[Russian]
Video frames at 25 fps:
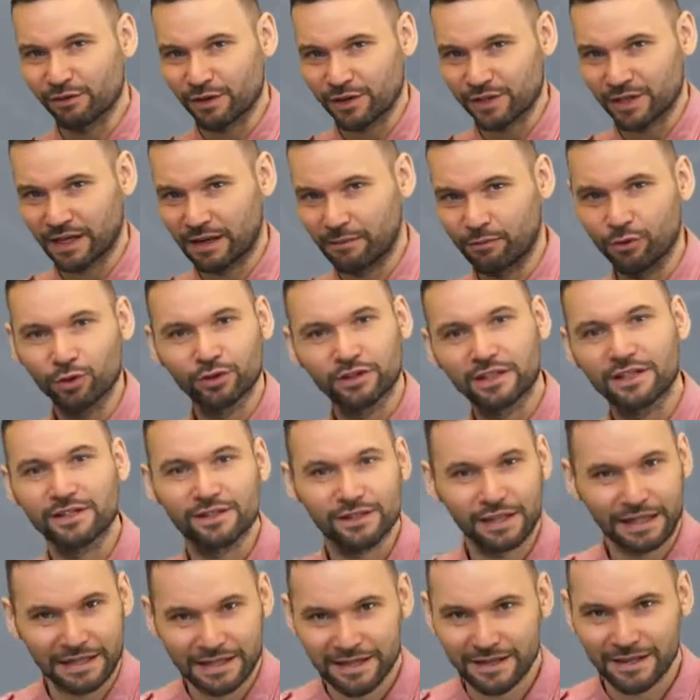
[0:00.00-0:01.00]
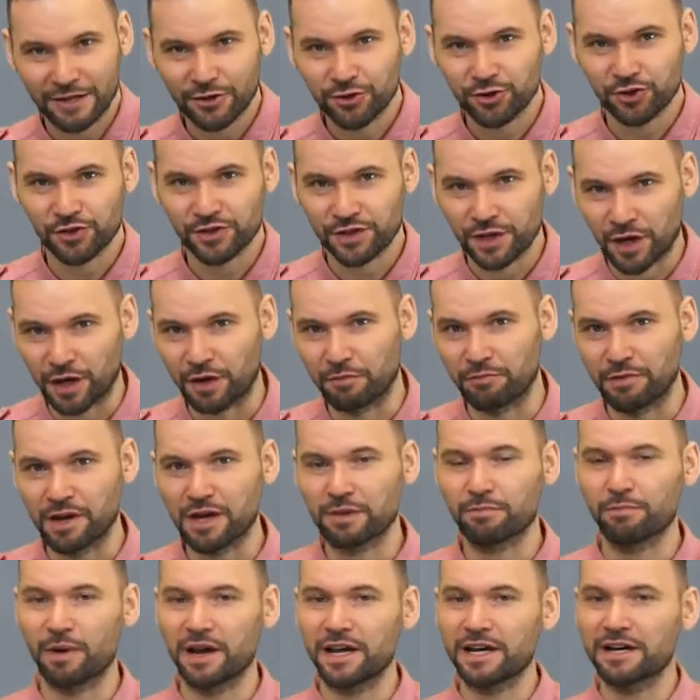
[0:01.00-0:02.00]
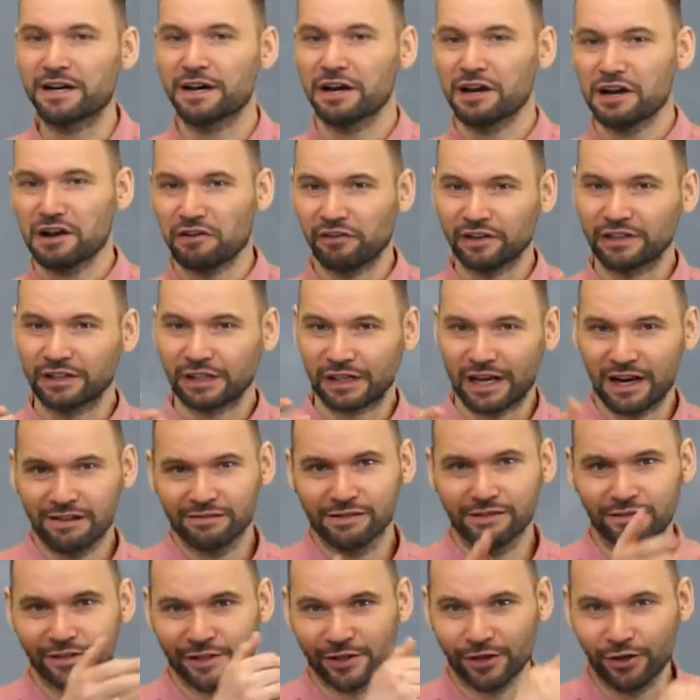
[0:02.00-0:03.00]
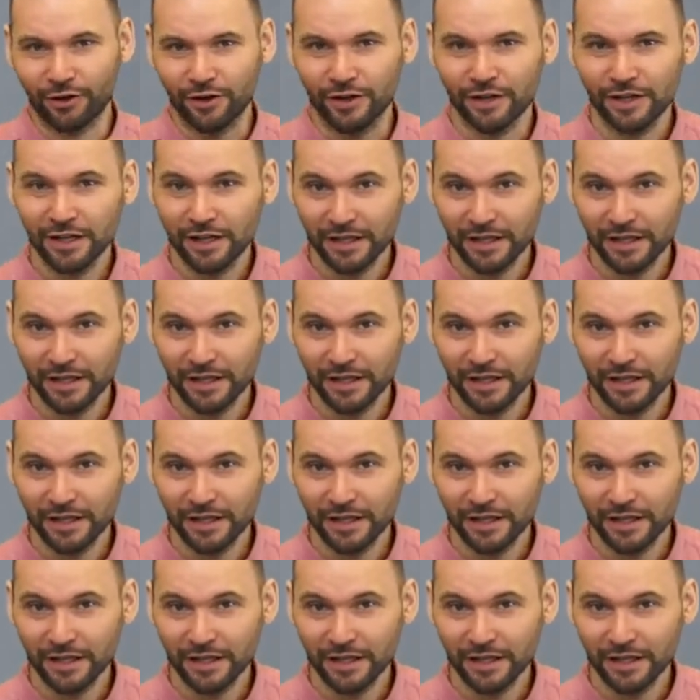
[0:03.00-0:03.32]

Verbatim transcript: разработке стратегических мер по их вытравливанию.